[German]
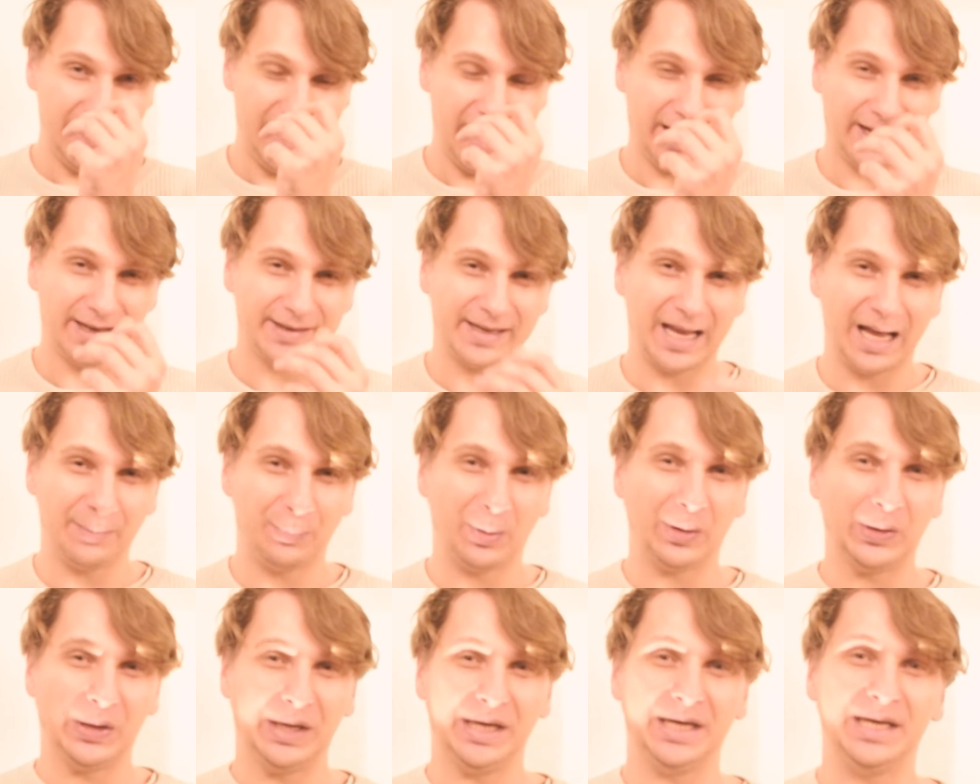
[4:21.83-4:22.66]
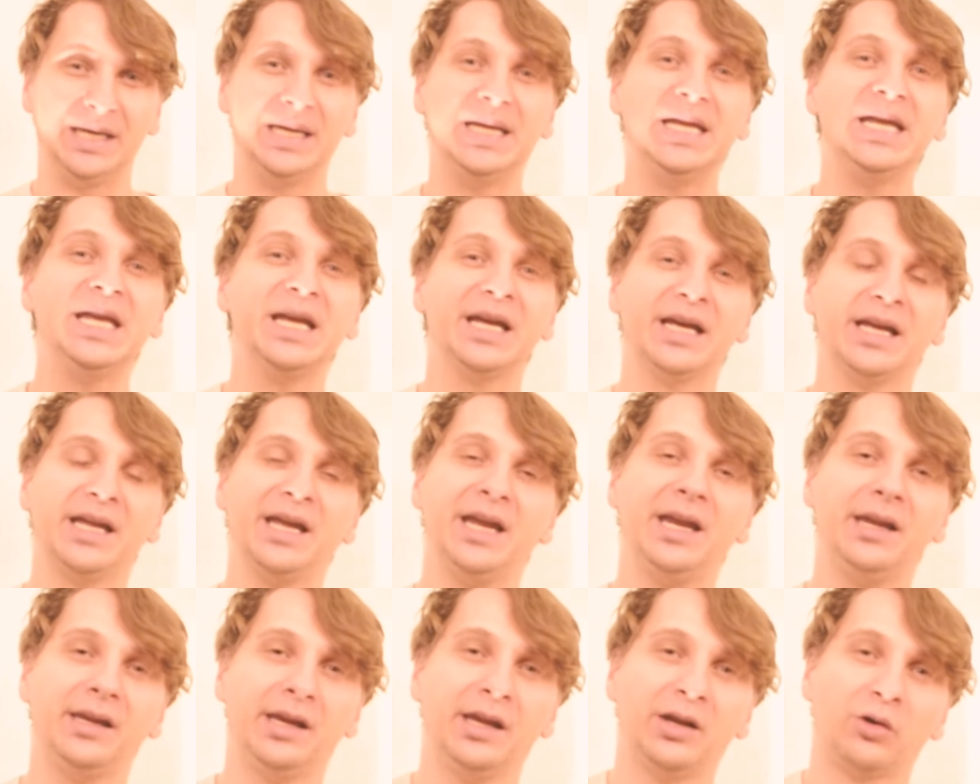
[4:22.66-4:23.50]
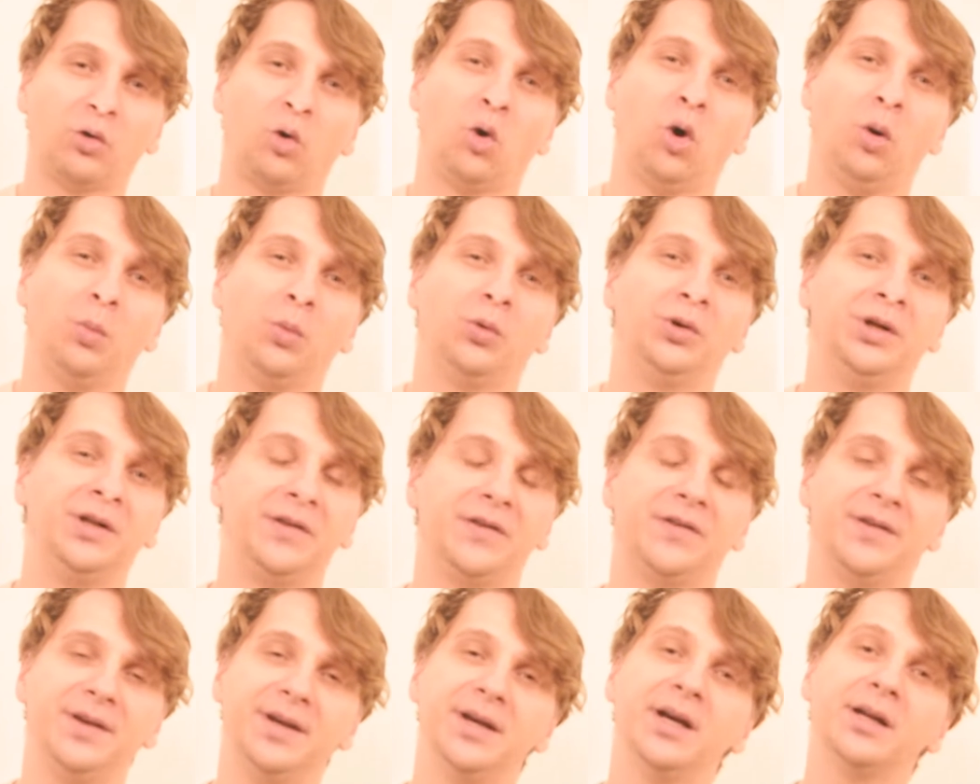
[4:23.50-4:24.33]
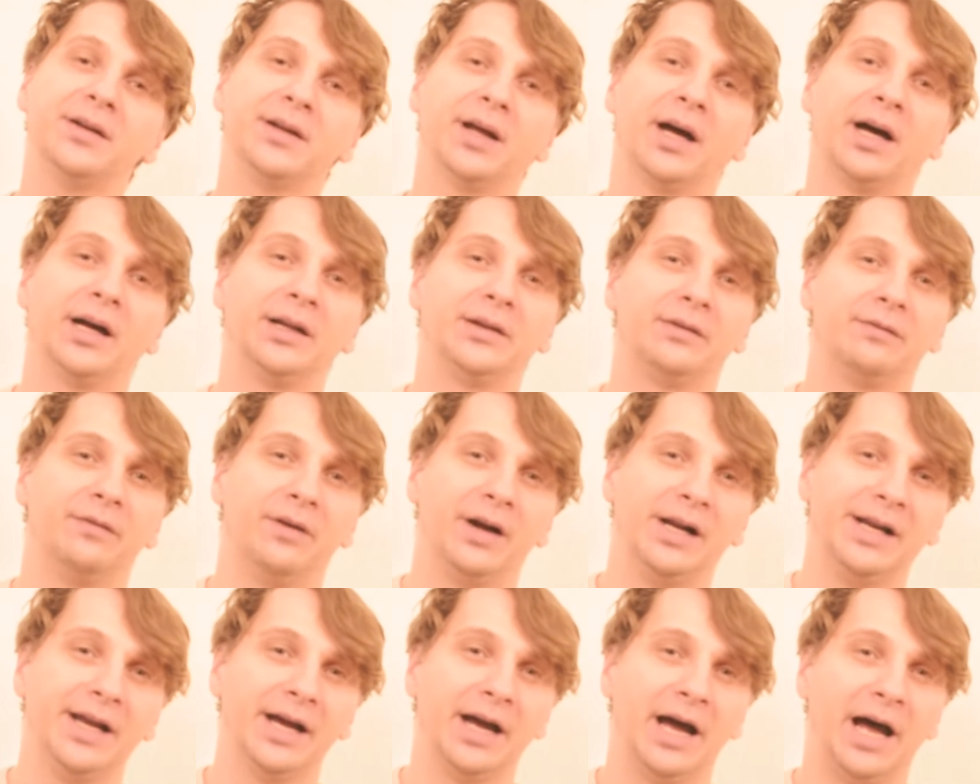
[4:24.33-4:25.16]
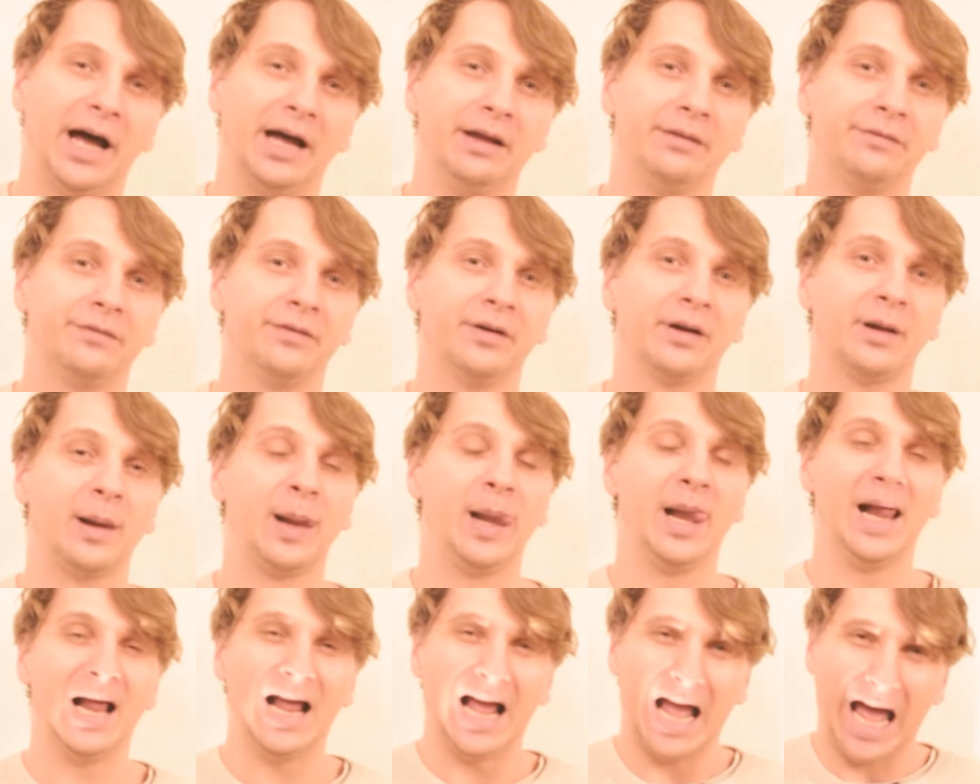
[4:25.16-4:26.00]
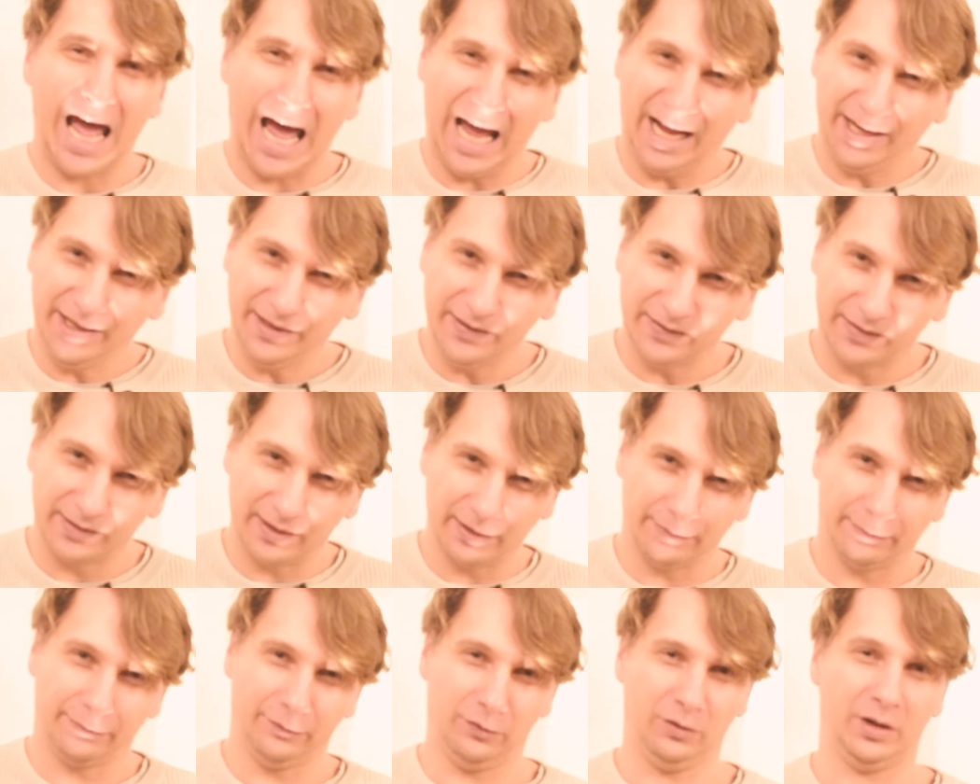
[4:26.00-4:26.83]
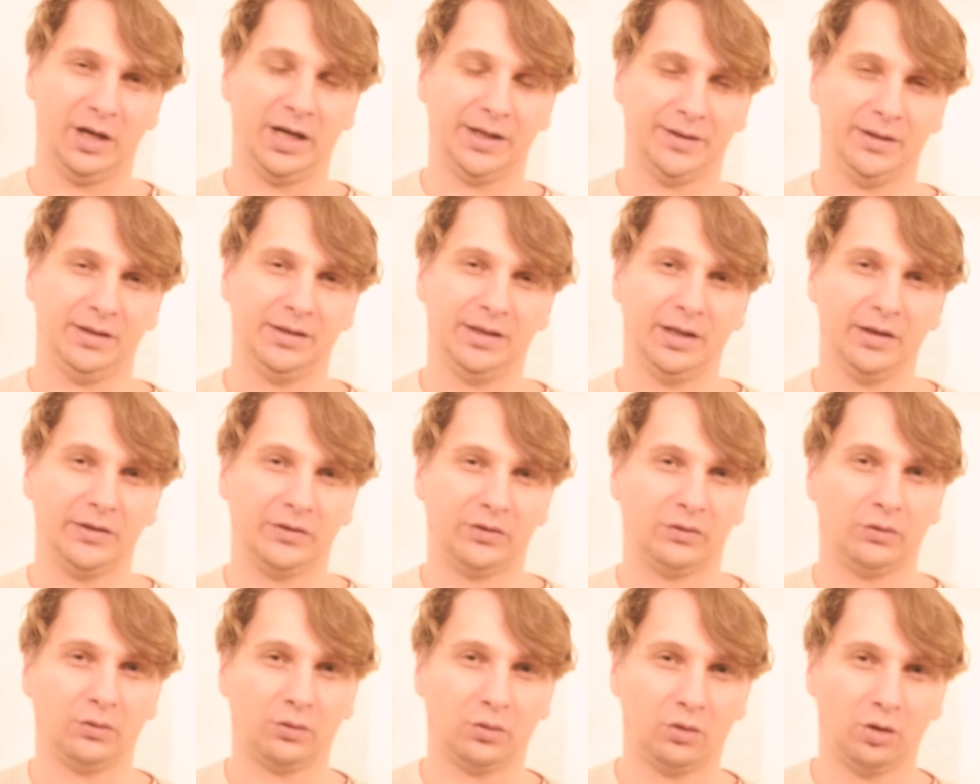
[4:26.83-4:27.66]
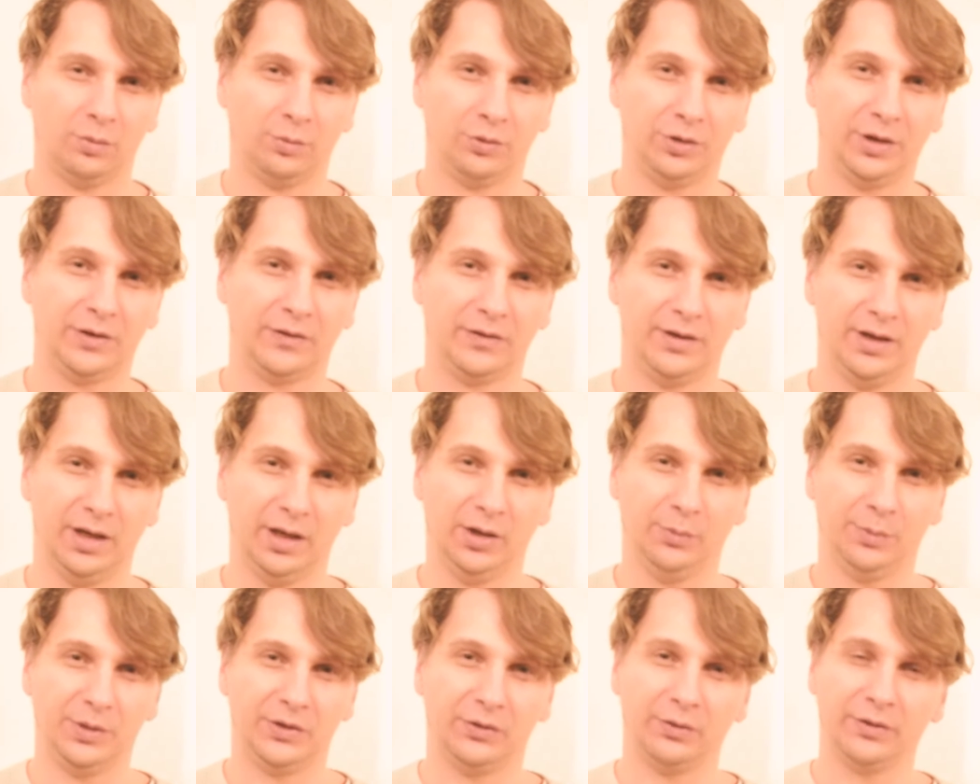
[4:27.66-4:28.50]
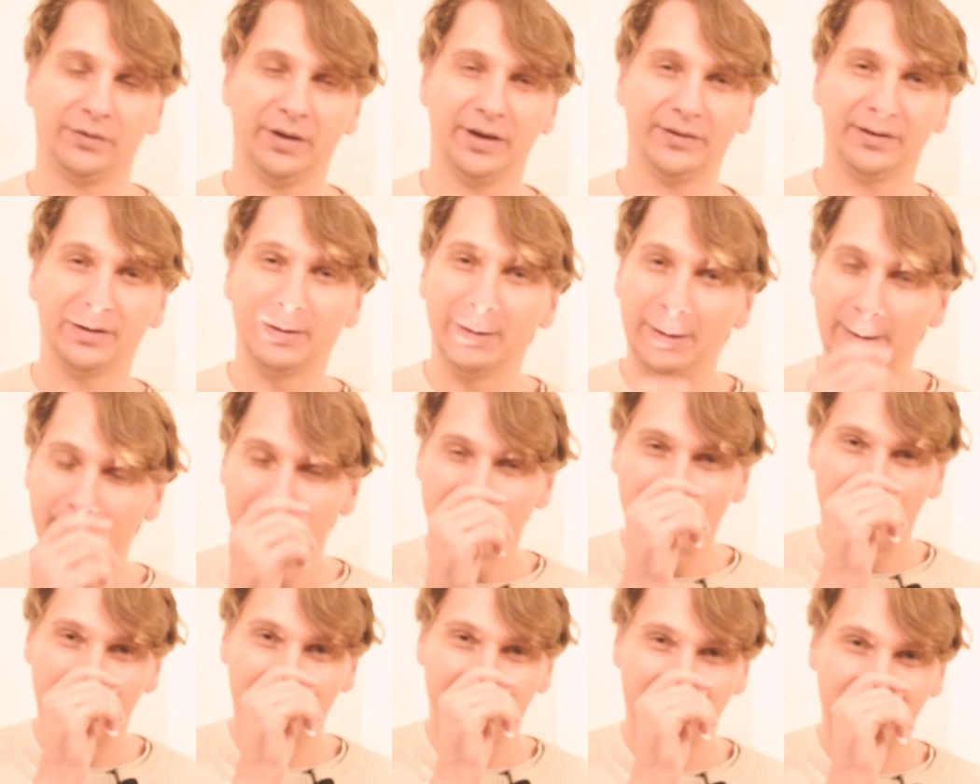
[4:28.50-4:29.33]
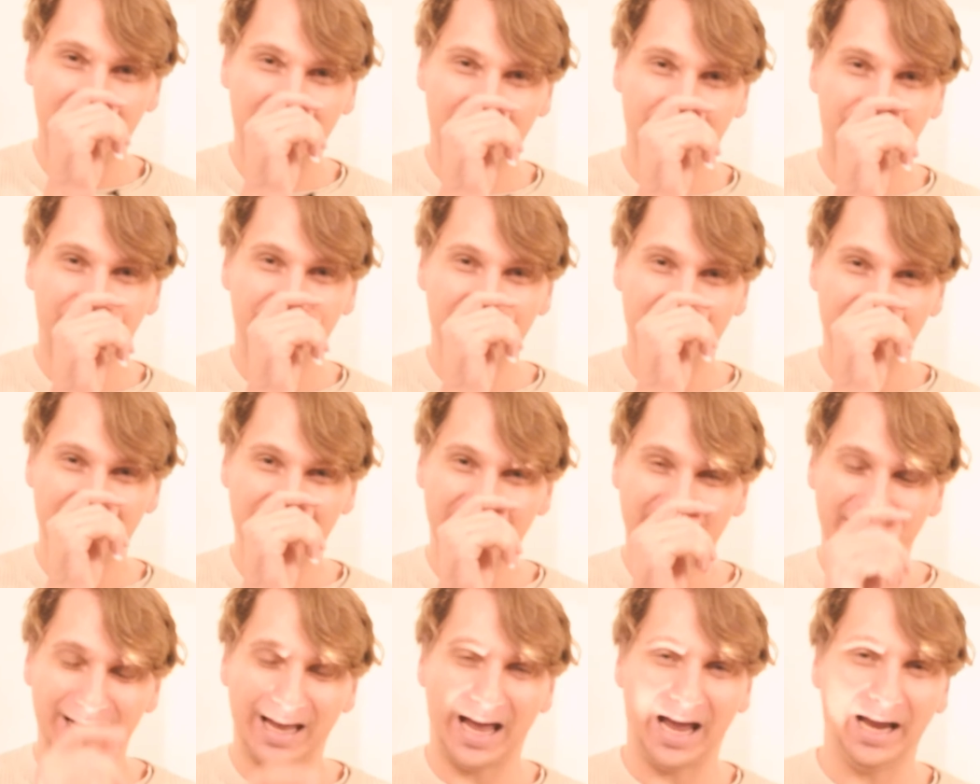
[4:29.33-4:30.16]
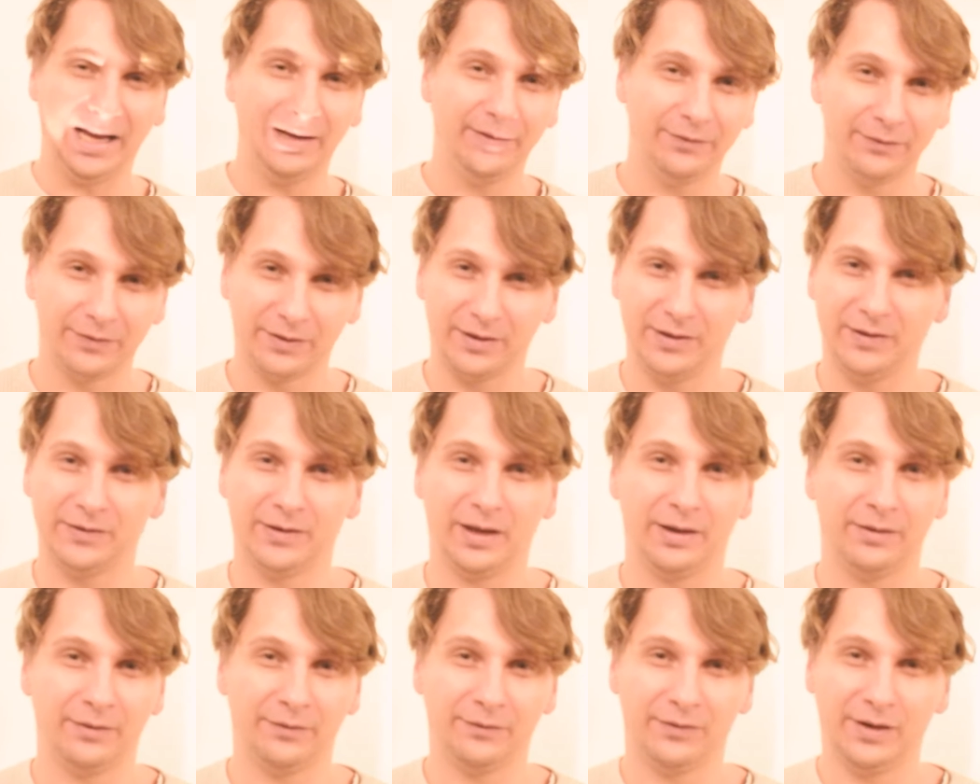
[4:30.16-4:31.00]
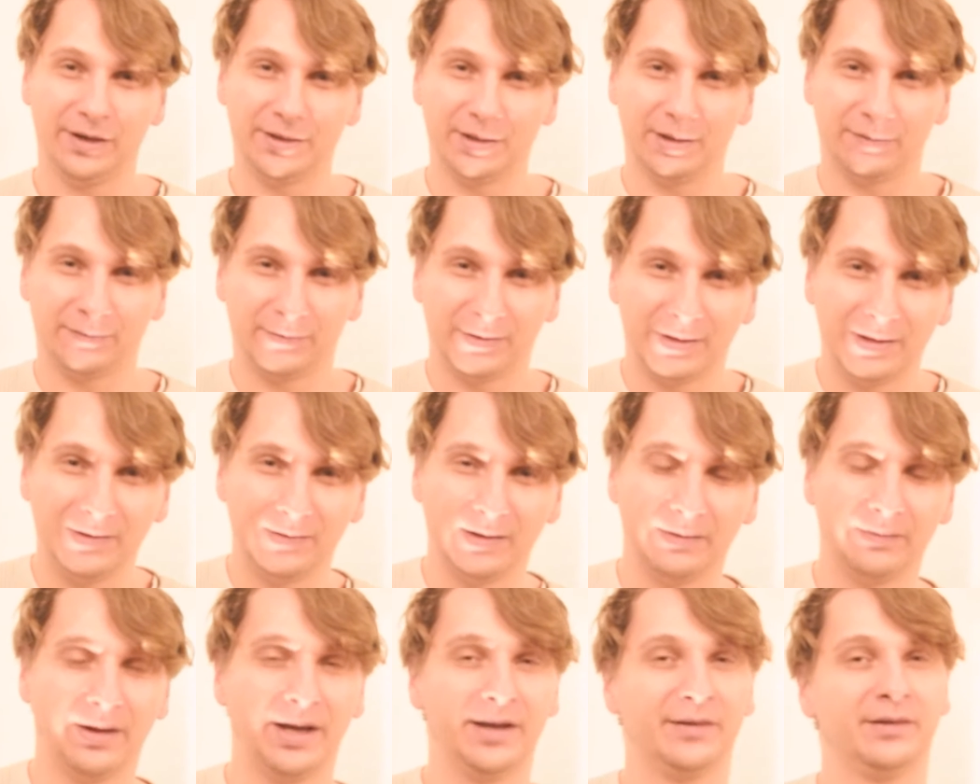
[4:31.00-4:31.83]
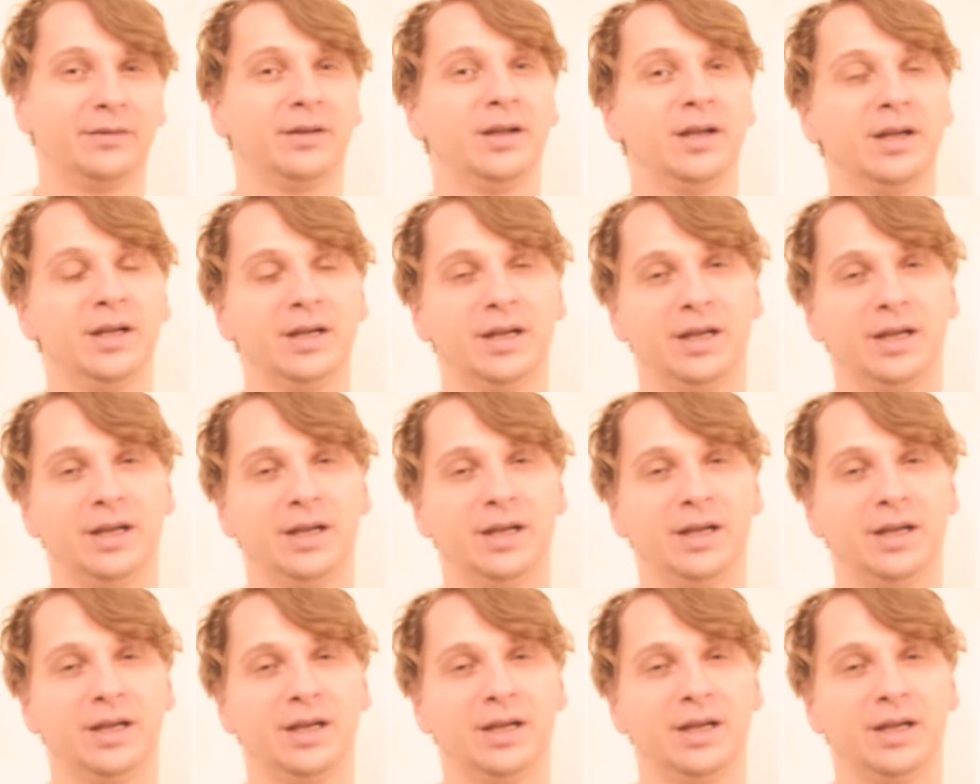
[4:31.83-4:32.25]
er das aber nie richtig kommuniziert hat, weil er einfach Angst davor hatte, das zu kommunizieren, beziehungsweise er vielleicht viel in sich reinfrisst, er vielleicht auf diese Weise